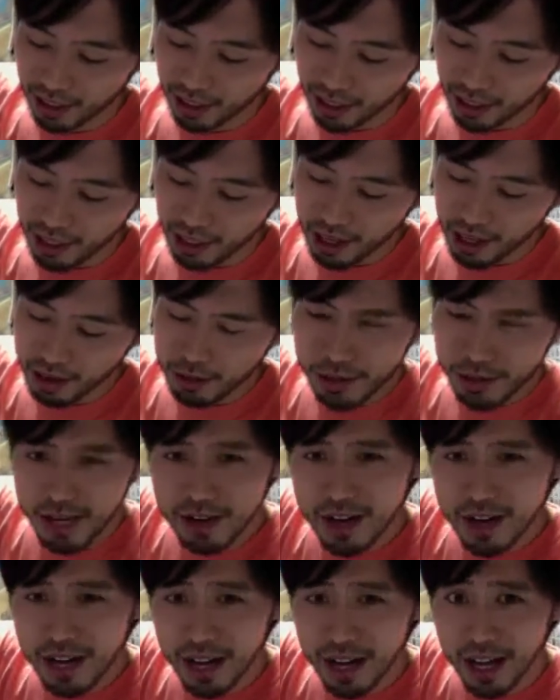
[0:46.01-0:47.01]
で、海には
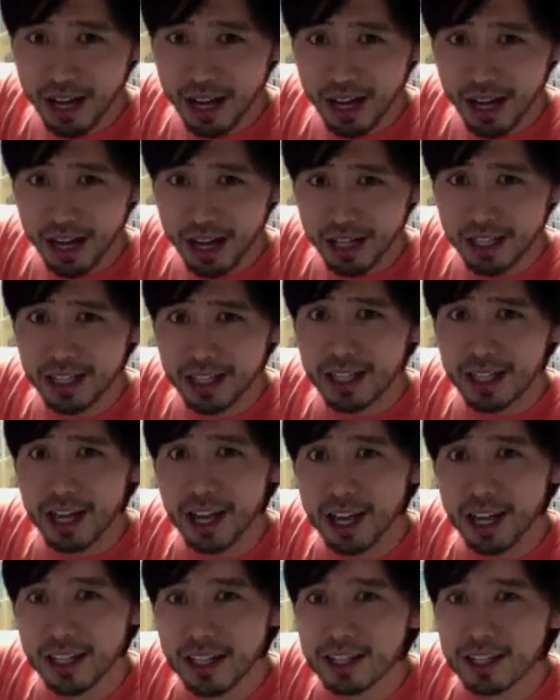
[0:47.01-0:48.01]
ね、危険
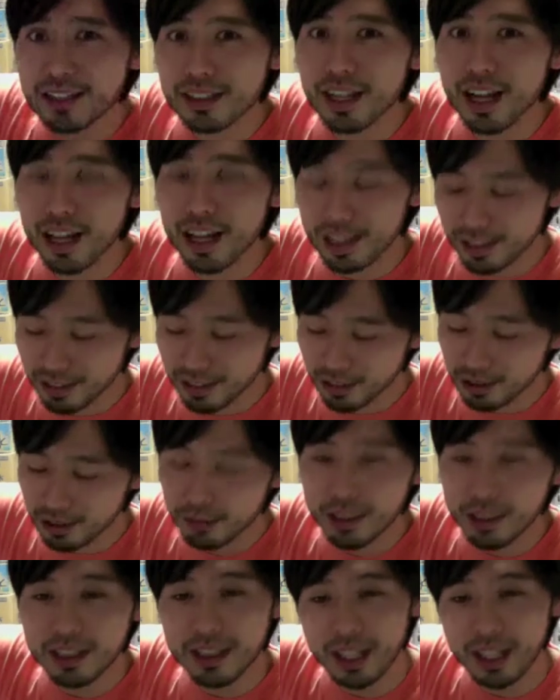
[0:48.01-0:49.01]
がたくさん潜んでま
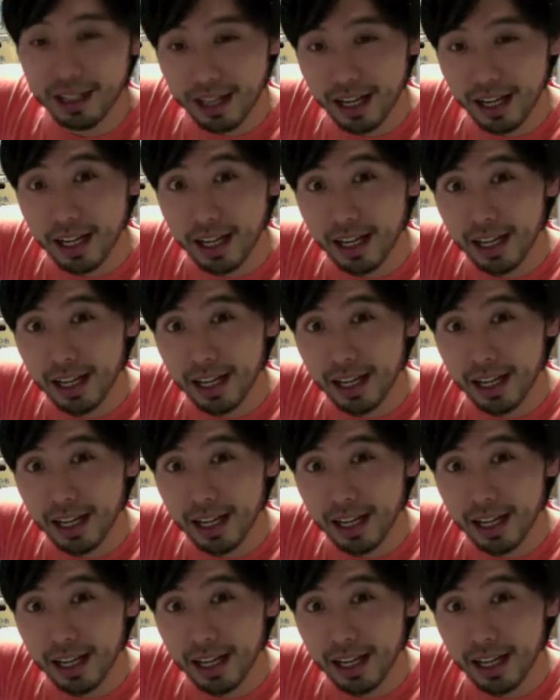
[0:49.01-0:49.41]
すからね。